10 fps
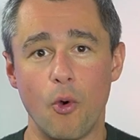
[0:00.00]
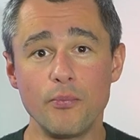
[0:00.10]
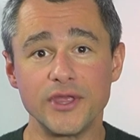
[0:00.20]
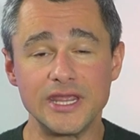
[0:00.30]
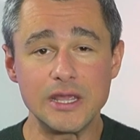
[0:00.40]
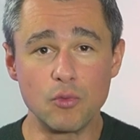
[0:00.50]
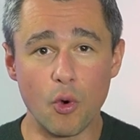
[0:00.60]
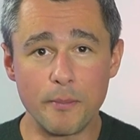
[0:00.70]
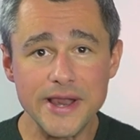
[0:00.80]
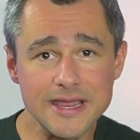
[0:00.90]
um den
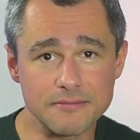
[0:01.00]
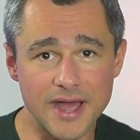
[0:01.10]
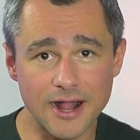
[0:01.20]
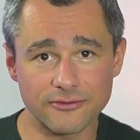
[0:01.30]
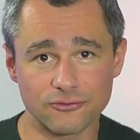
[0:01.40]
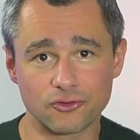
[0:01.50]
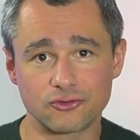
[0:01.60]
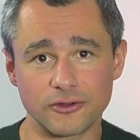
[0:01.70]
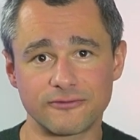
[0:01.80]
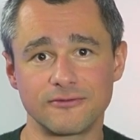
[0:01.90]
Immobilienmarkt zu
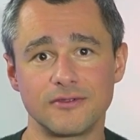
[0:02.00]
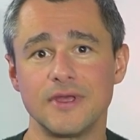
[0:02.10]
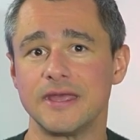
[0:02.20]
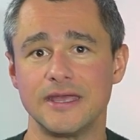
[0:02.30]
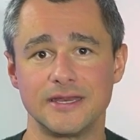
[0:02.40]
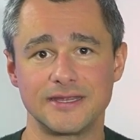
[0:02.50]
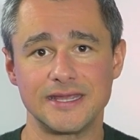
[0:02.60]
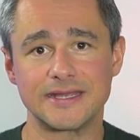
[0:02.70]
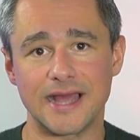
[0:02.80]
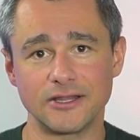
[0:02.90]
stützen, in
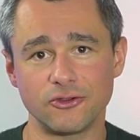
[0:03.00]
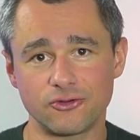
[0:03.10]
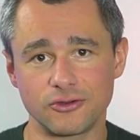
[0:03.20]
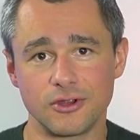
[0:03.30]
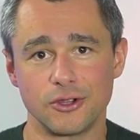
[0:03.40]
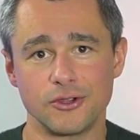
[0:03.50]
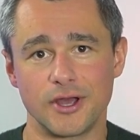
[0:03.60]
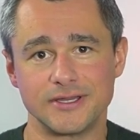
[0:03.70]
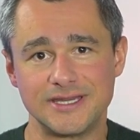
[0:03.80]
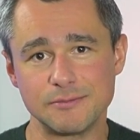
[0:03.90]
gigantischen
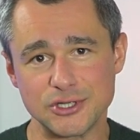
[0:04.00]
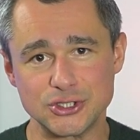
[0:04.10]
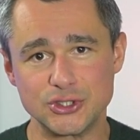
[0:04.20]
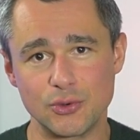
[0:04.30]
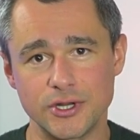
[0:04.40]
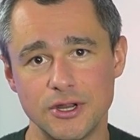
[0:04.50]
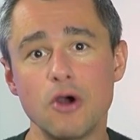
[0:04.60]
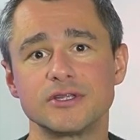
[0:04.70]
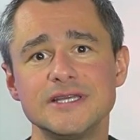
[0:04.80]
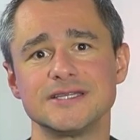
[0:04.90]
ja, Dimensionen.
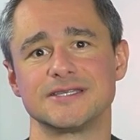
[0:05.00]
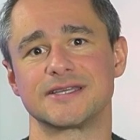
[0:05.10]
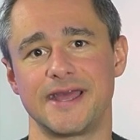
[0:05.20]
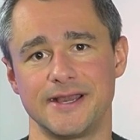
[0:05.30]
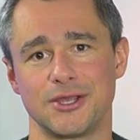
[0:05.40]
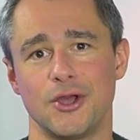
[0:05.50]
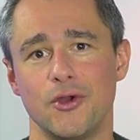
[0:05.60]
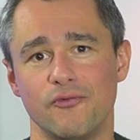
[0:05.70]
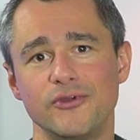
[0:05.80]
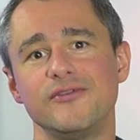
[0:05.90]
Auch dieses Geld
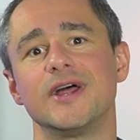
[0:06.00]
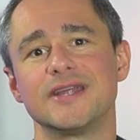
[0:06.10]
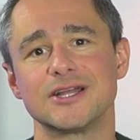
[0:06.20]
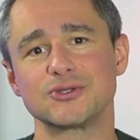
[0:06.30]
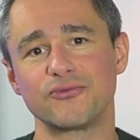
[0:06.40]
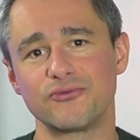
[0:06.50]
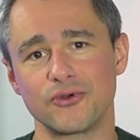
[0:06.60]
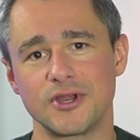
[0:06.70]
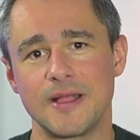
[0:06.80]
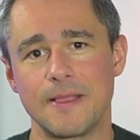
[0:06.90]
wird wieder dazu
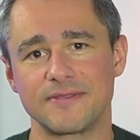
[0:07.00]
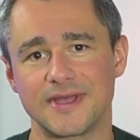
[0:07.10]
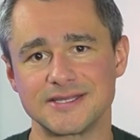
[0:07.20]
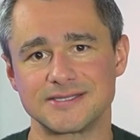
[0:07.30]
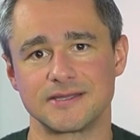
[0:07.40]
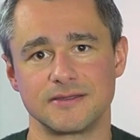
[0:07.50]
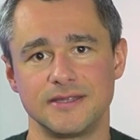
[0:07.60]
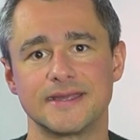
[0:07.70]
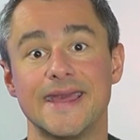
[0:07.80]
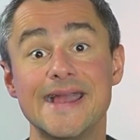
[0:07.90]
führen, dass
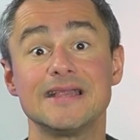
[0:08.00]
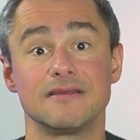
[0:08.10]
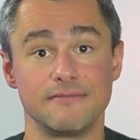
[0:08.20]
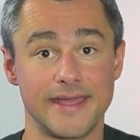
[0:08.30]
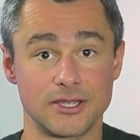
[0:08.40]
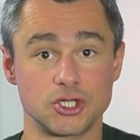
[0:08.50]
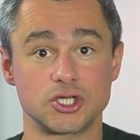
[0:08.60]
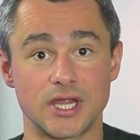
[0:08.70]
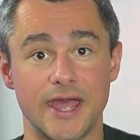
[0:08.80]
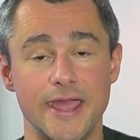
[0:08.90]
die Geldmenge
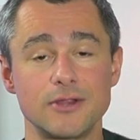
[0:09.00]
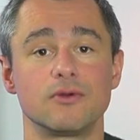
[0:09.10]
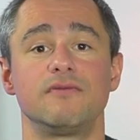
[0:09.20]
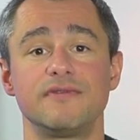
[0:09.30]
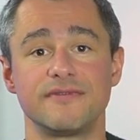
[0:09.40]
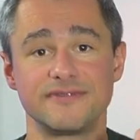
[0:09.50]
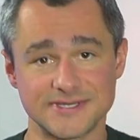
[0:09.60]
steigt. Und wie wir